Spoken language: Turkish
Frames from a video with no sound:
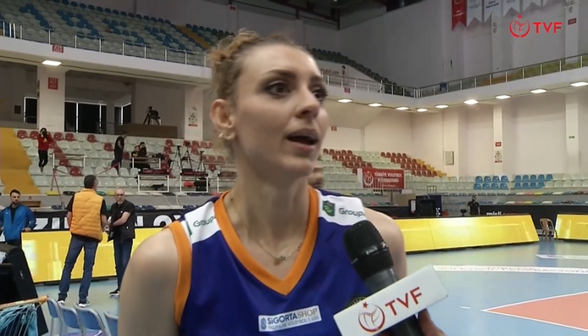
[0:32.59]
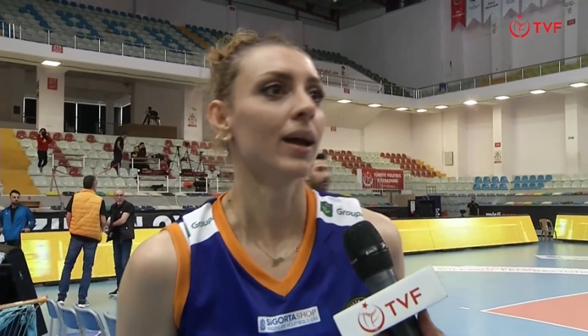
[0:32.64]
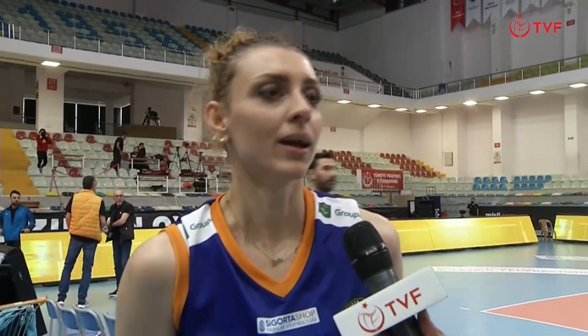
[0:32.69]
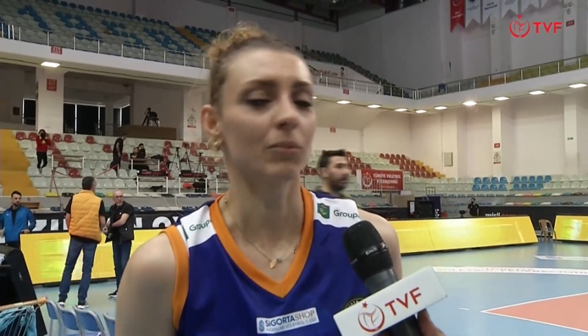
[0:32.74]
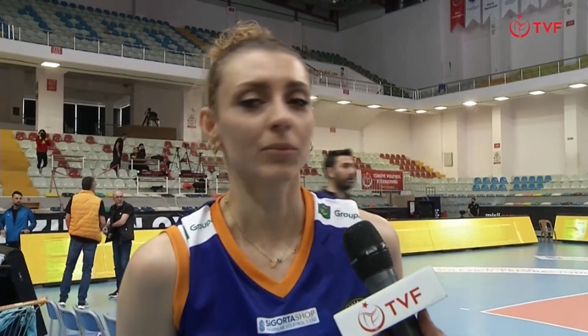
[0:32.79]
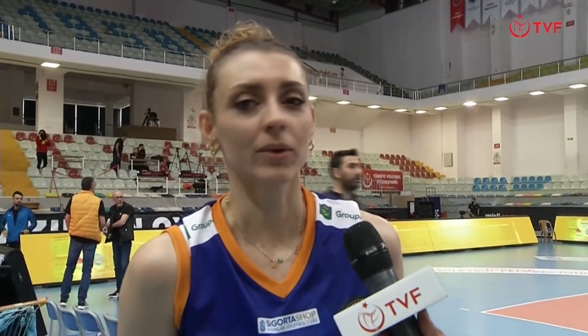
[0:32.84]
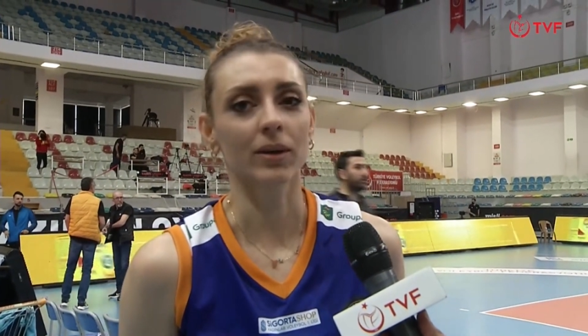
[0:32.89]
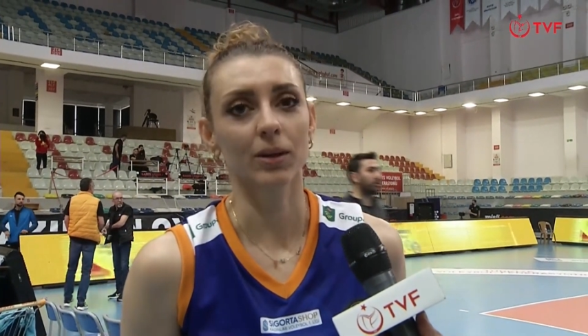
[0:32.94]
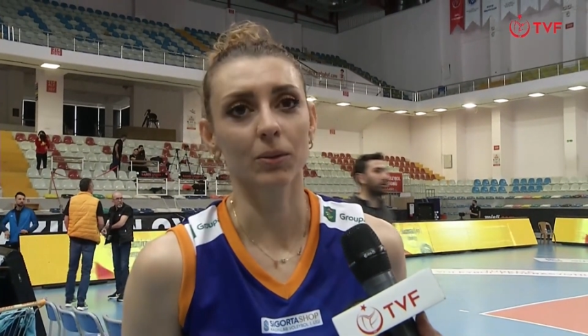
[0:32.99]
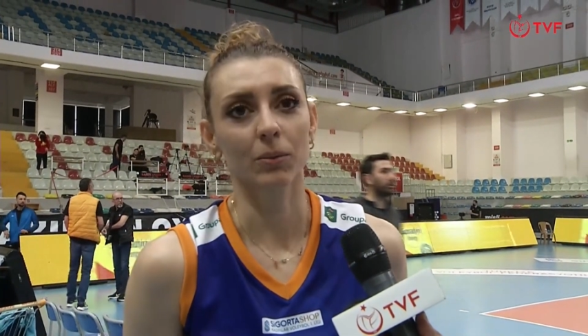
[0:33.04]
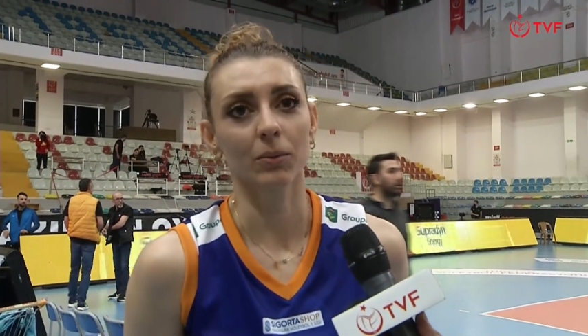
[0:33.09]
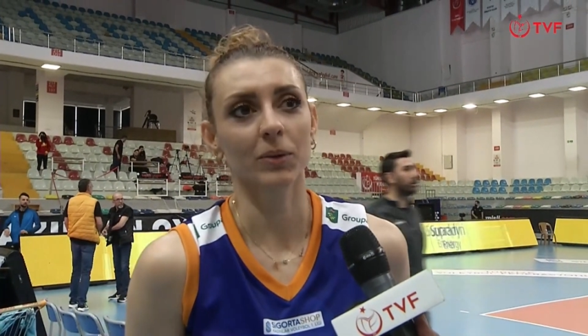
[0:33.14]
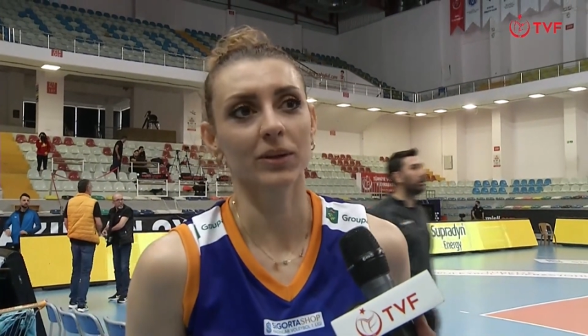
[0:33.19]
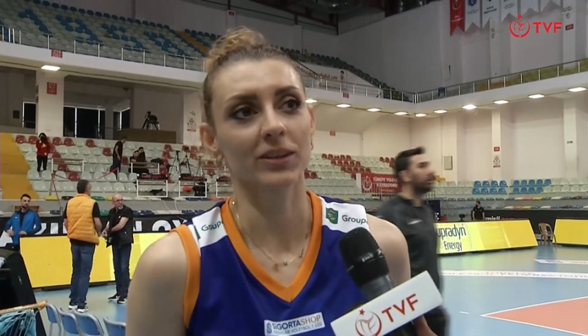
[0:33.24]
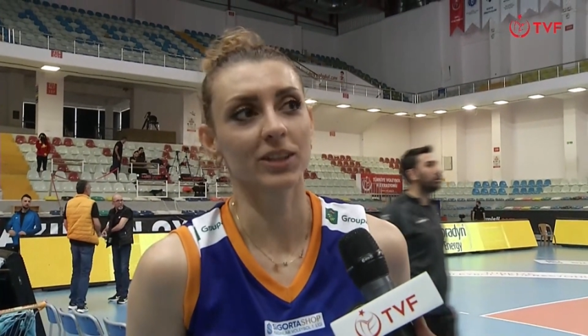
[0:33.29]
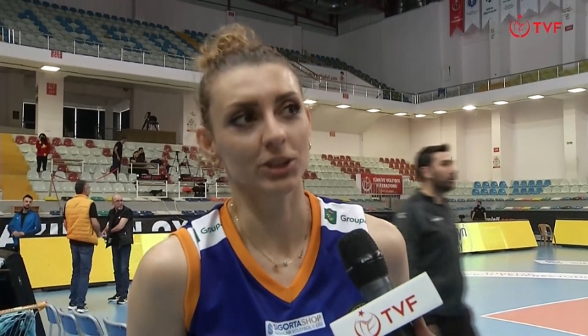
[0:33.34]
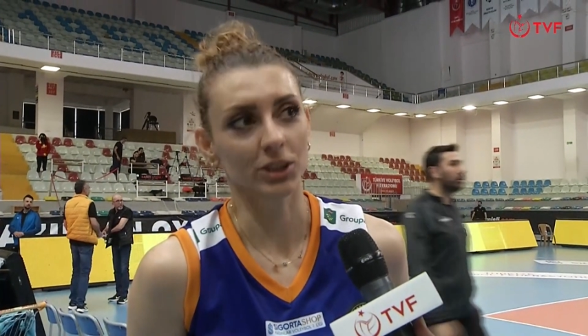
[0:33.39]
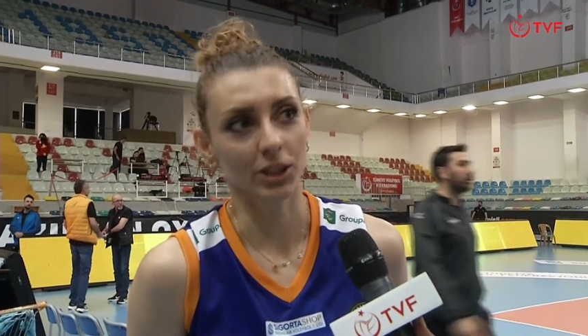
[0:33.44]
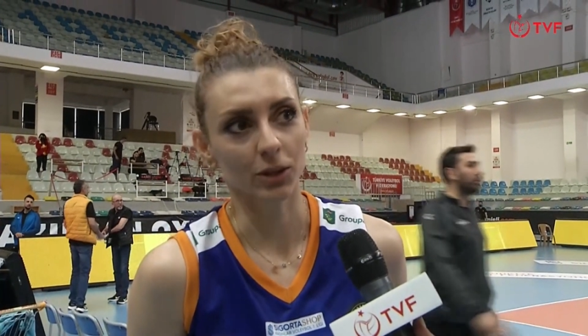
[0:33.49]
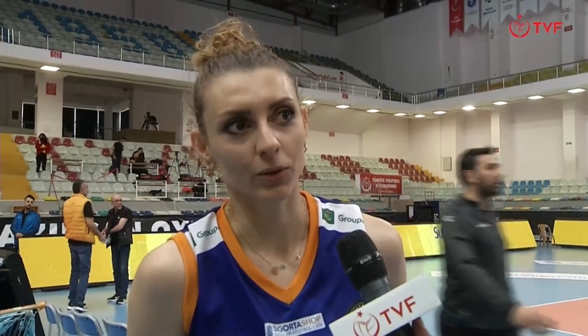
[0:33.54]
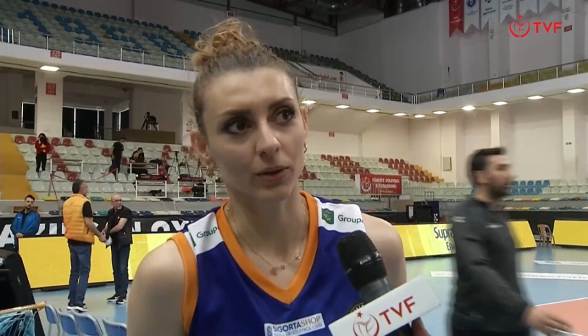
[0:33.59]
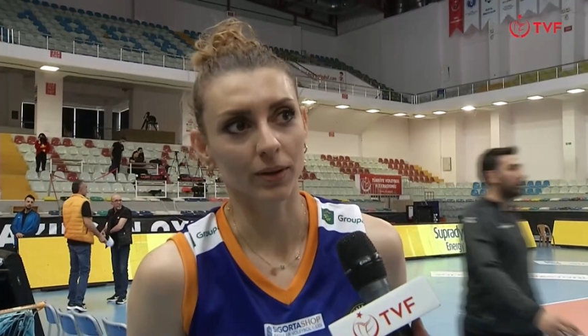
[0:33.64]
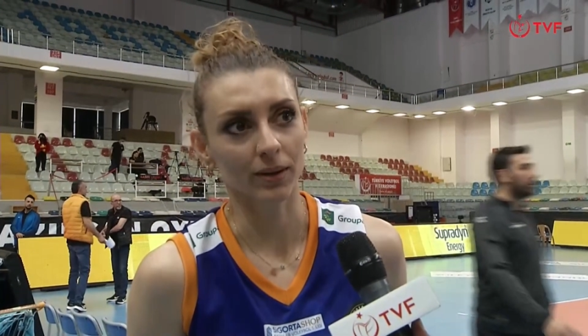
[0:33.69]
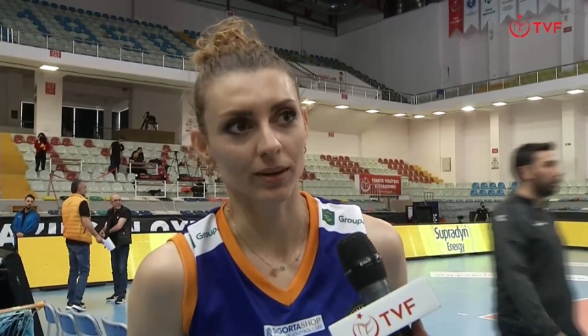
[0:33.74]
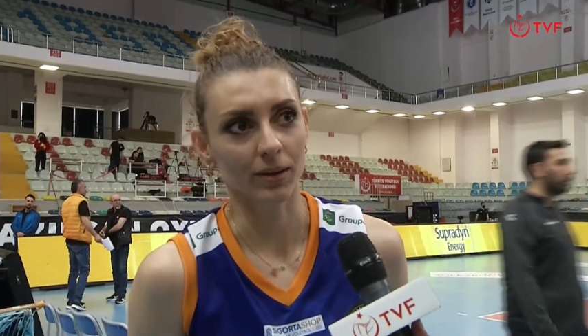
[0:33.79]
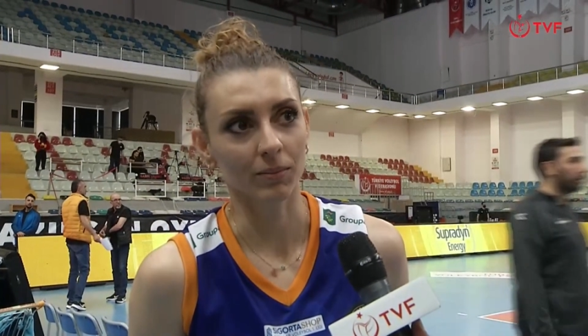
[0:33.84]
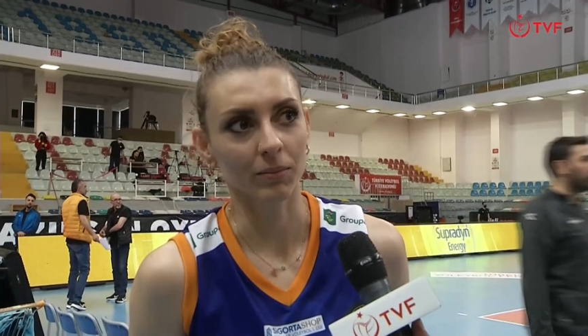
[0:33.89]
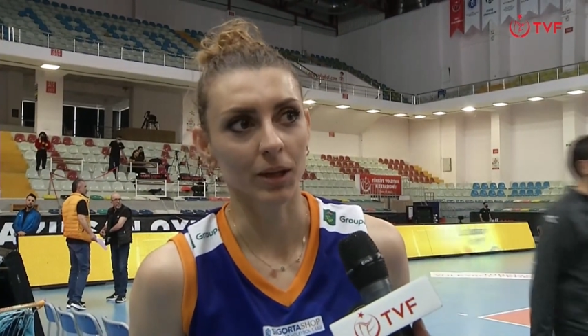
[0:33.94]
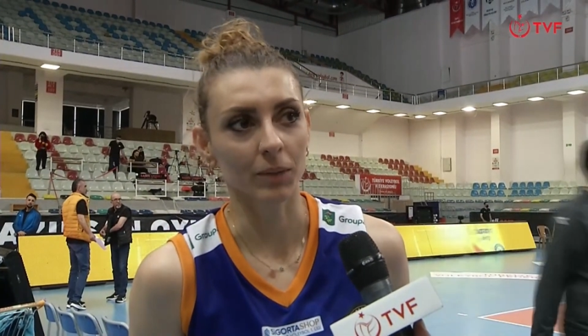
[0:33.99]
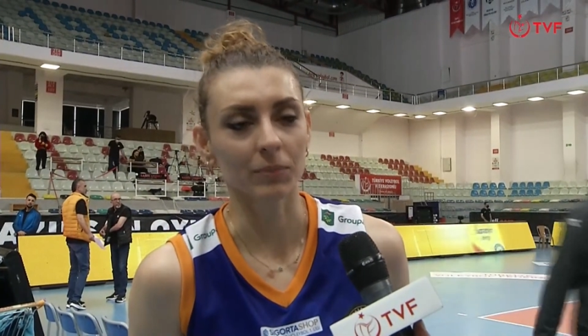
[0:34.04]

Hem rakibime teşekkür ederim